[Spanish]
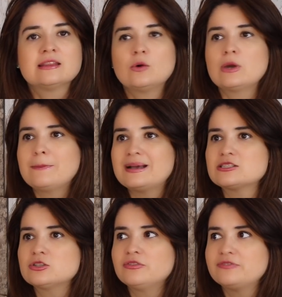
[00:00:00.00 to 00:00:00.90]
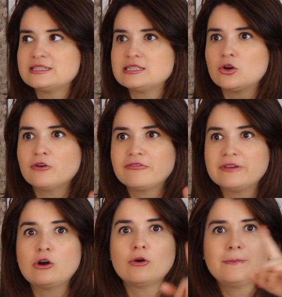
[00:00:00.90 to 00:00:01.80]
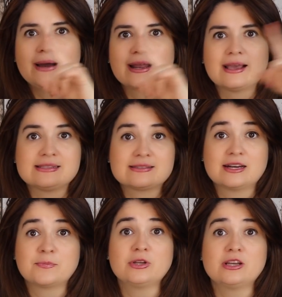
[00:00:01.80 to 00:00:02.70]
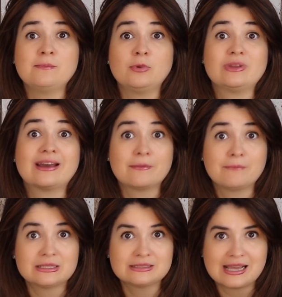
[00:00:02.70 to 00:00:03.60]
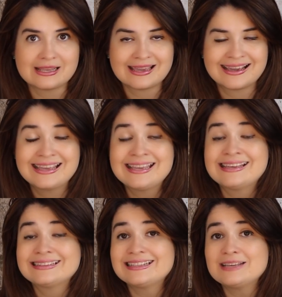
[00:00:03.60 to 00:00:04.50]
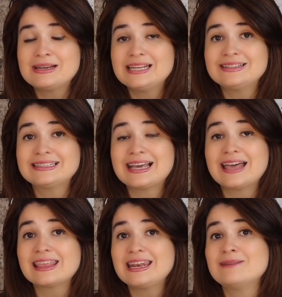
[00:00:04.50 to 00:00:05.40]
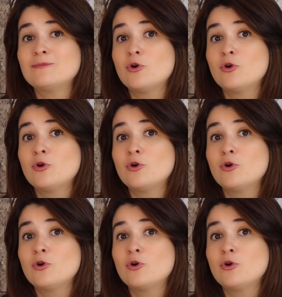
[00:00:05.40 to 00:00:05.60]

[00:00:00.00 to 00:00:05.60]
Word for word: de un espacio físico fijo para instalar, por ejemplo, una gran pantalla, tiene además la ventaja de la